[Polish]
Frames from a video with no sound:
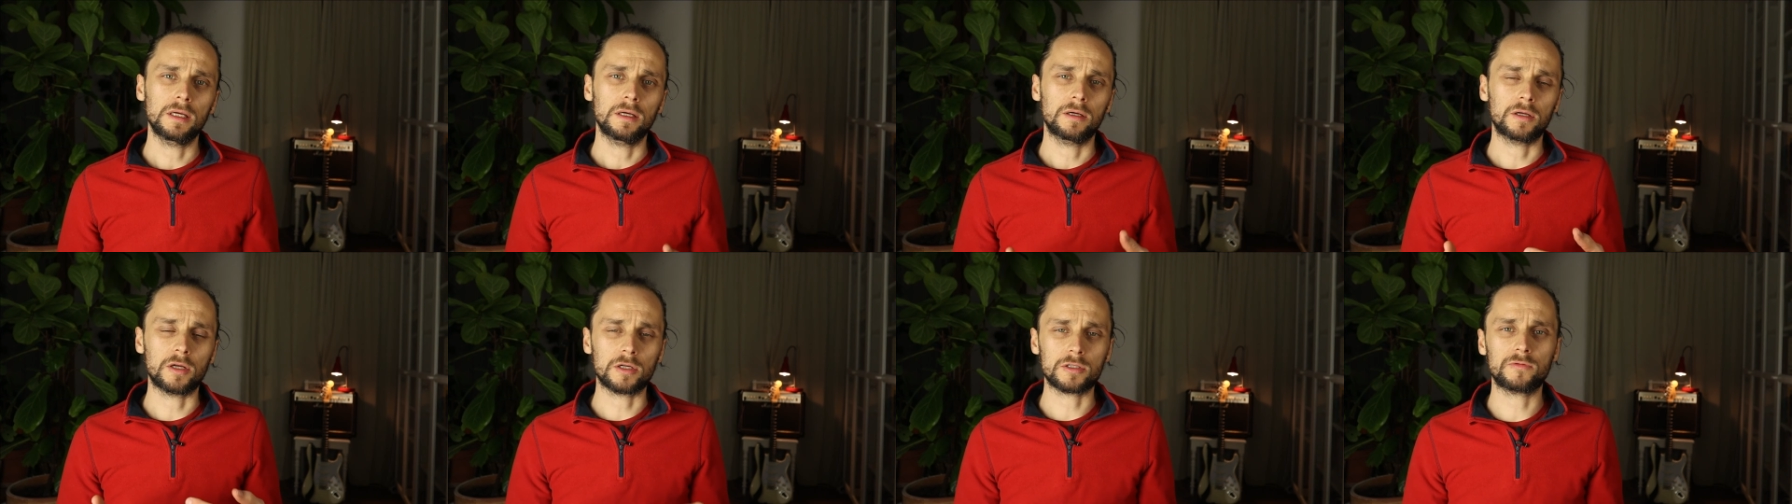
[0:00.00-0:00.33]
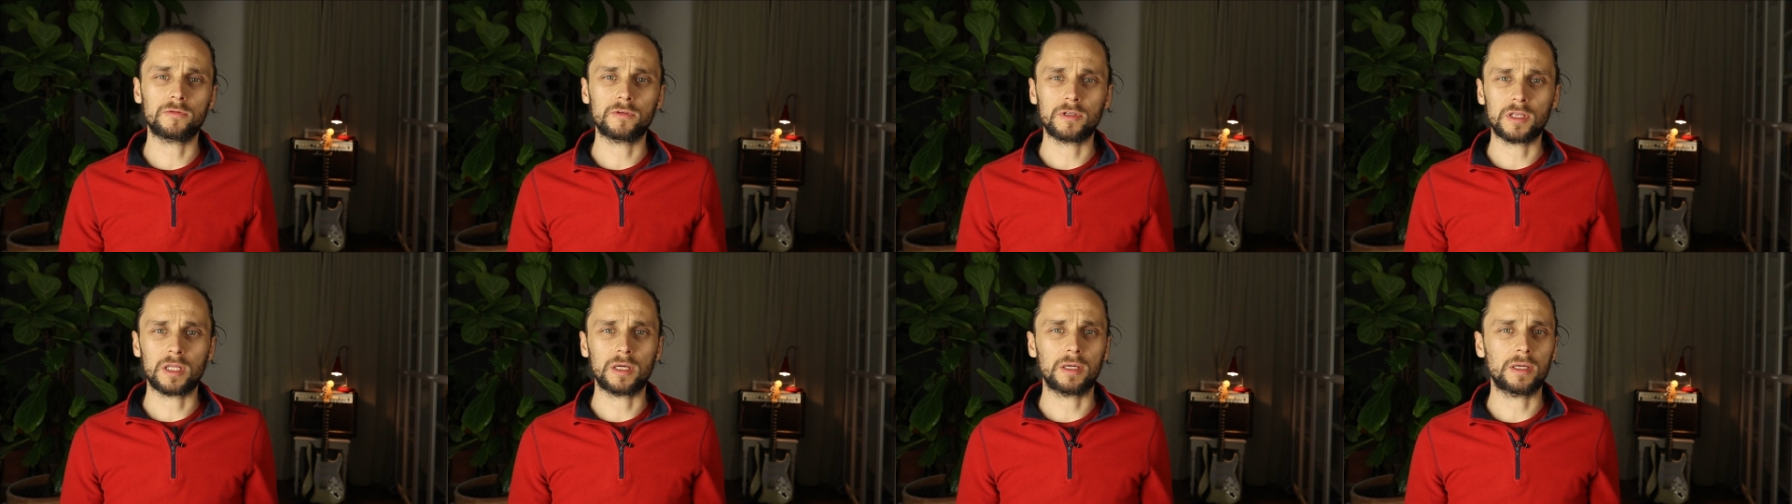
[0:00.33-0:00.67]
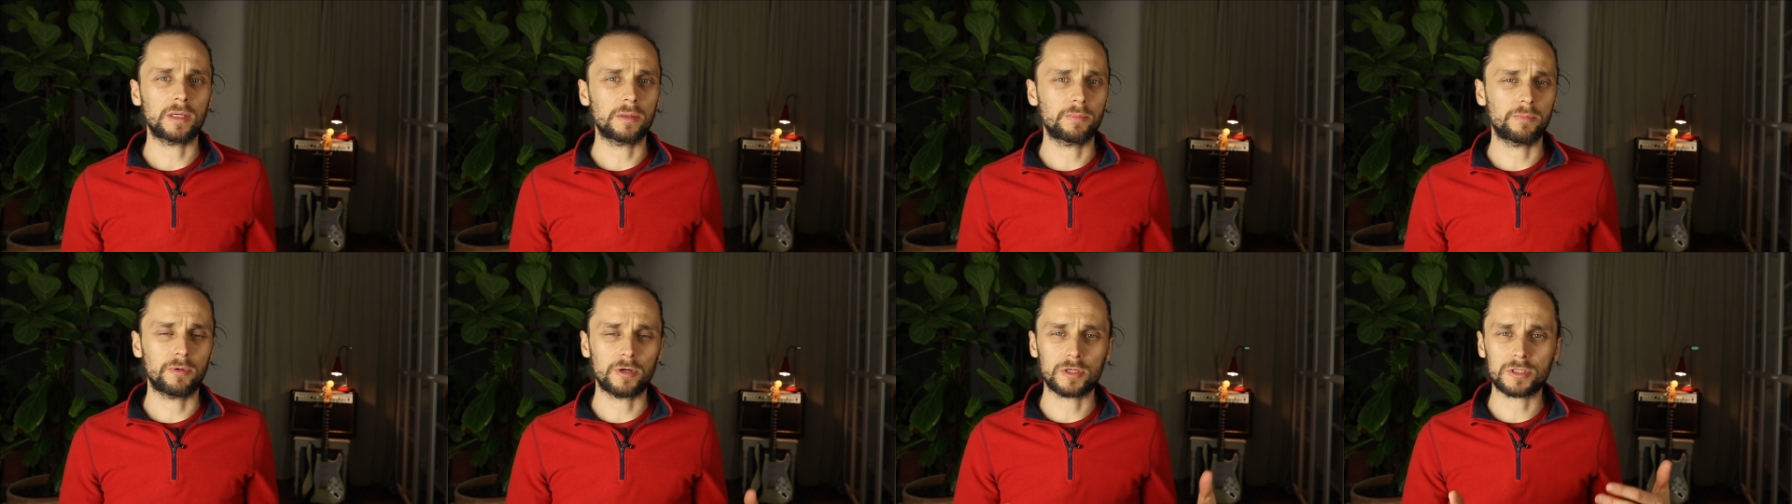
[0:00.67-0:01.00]
rozwój
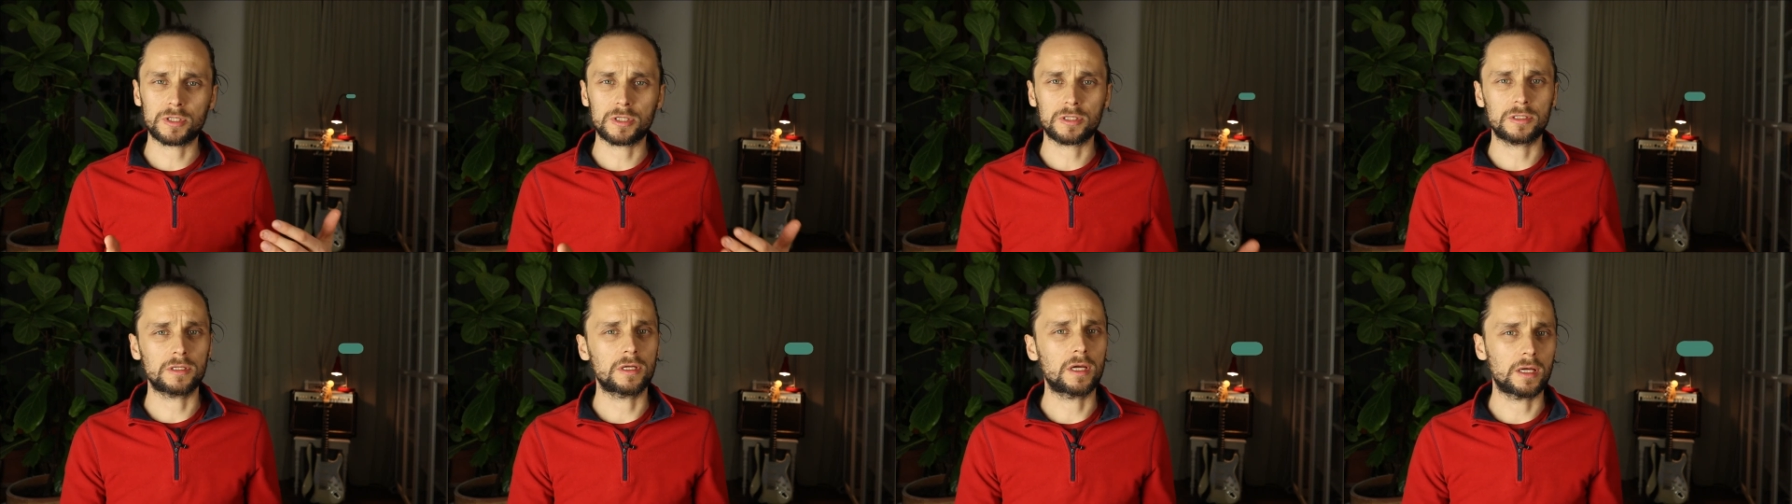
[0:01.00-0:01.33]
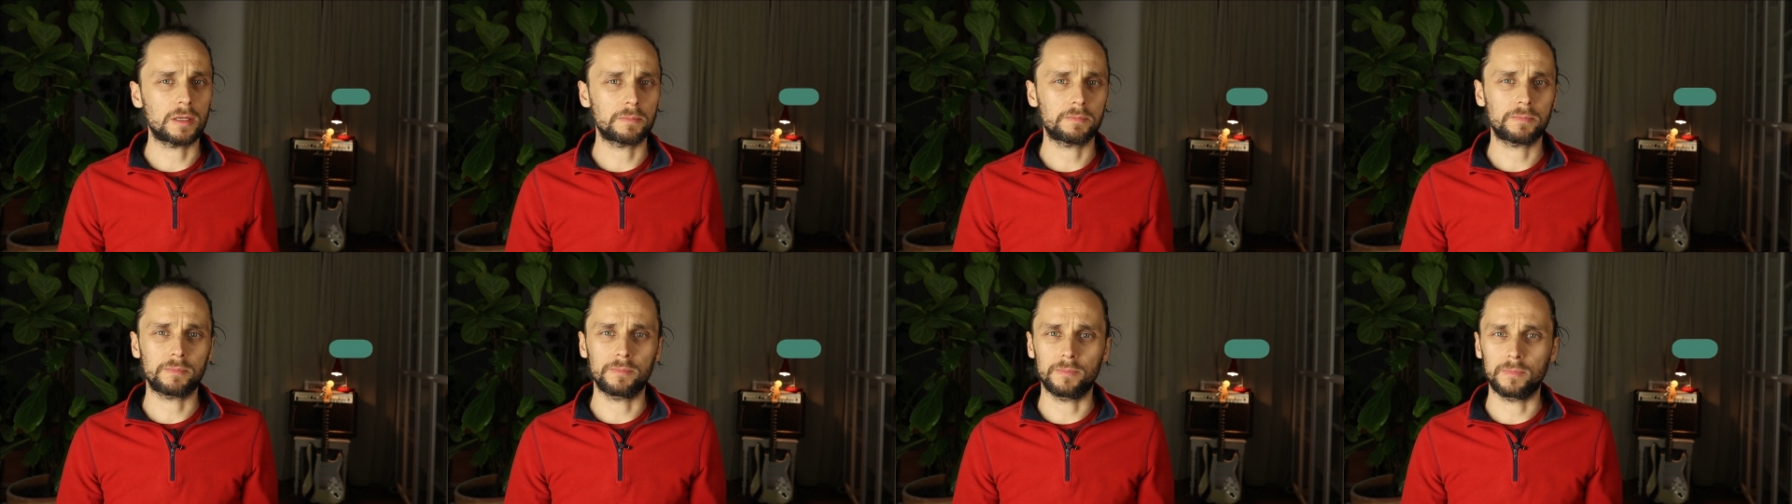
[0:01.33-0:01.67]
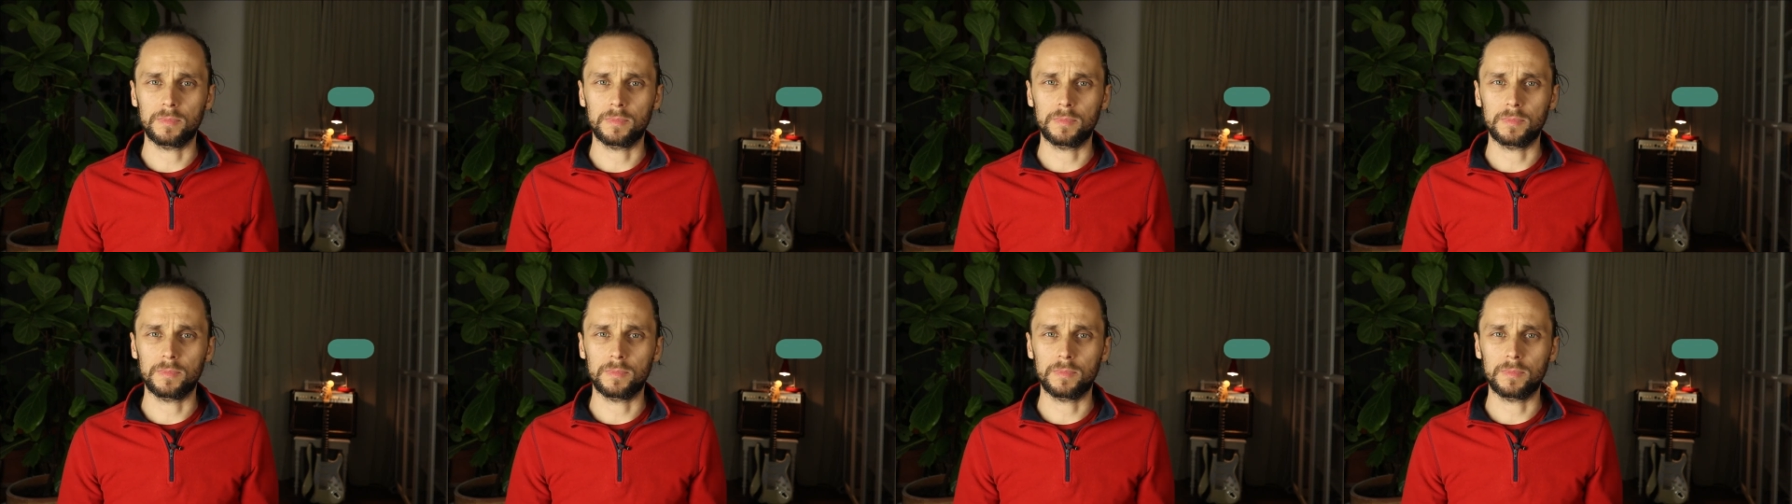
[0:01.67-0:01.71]
na płaszczyźnie